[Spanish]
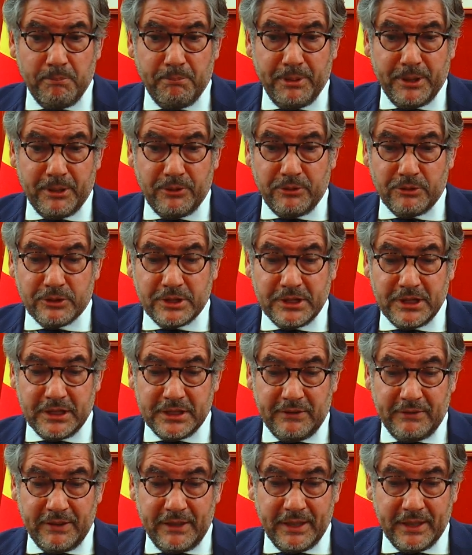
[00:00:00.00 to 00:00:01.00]
pero no se
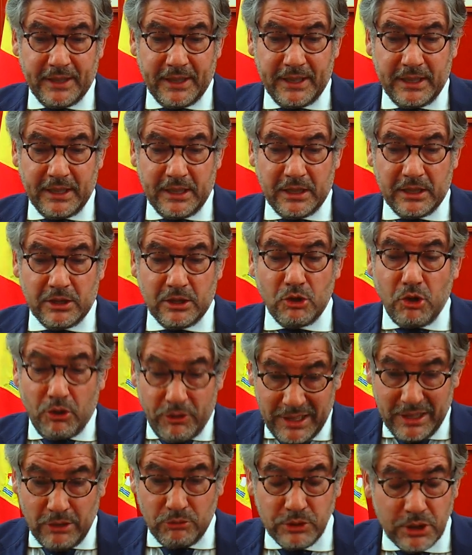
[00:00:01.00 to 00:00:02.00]
trataba de que nos
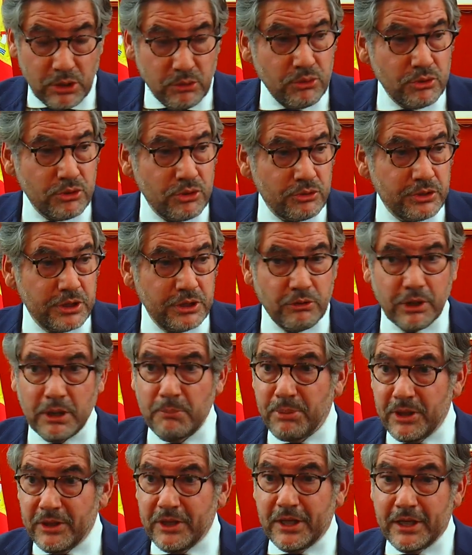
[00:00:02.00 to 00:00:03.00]
diera un discurso, sino
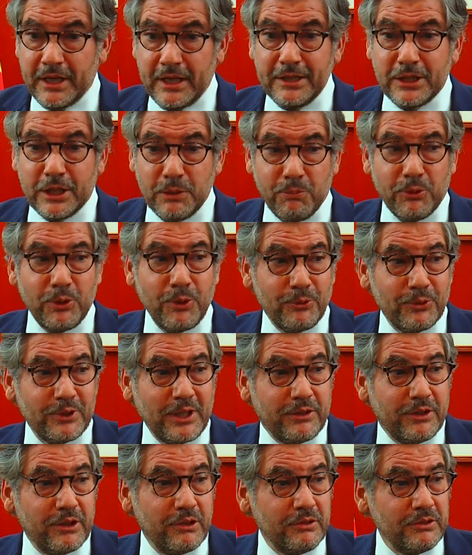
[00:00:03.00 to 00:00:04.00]
que pidiera el tipo de
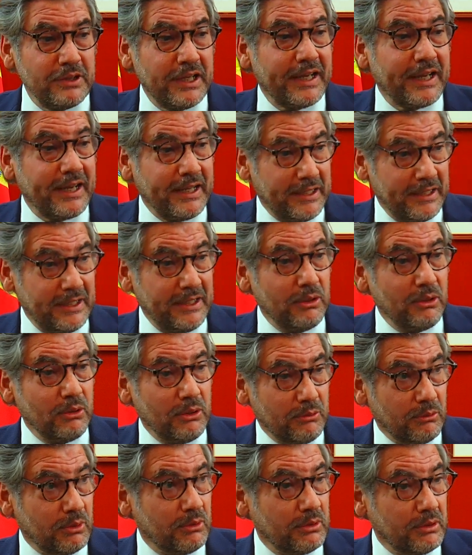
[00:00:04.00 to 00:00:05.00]
votación que él
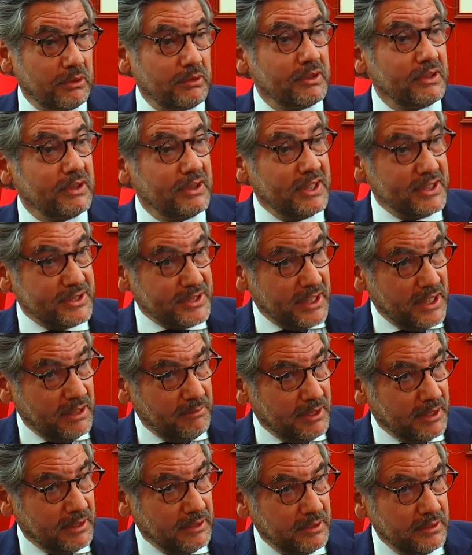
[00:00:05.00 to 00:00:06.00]

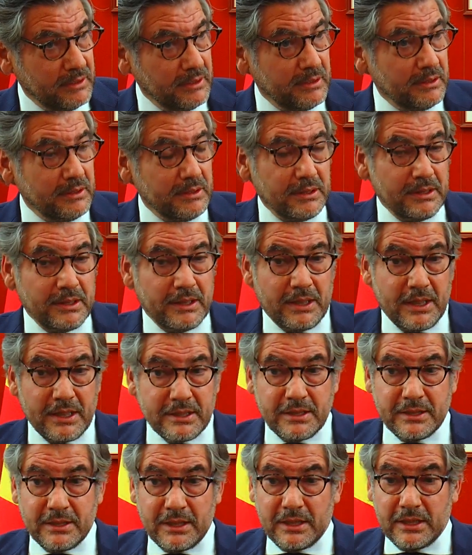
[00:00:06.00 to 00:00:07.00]
deseaba.
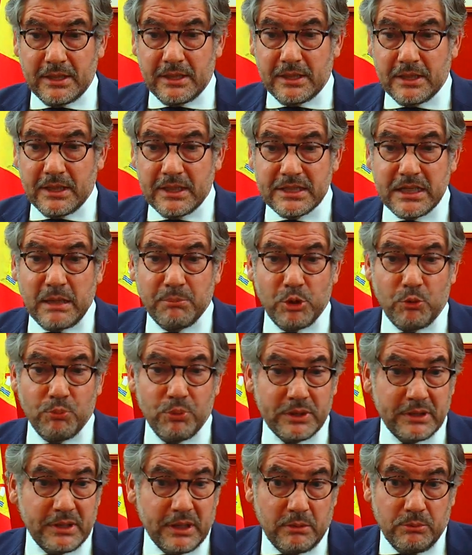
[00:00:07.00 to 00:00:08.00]
esa
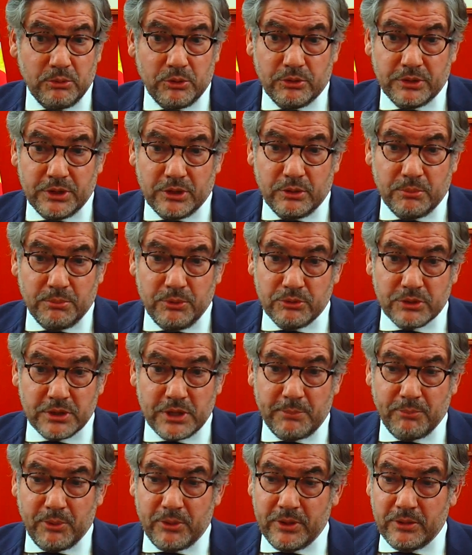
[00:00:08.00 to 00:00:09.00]
propuesta, como no llegó, pues no
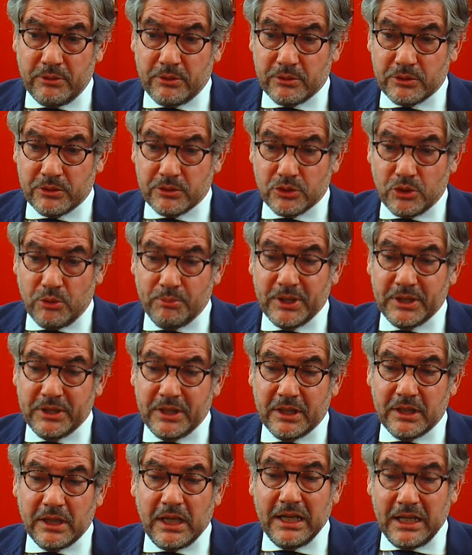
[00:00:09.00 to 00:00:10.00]
se ha podido
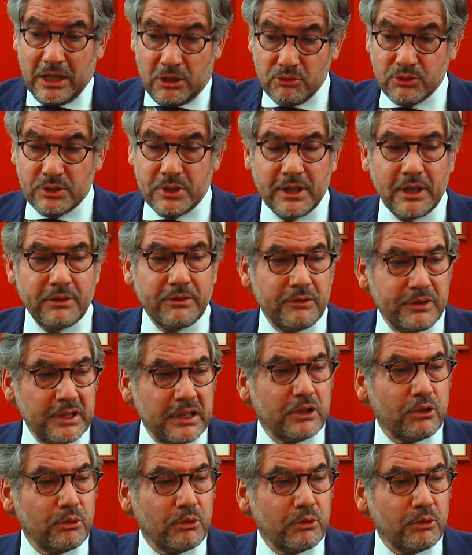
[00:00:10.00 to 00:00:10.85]
someter a la consideración de la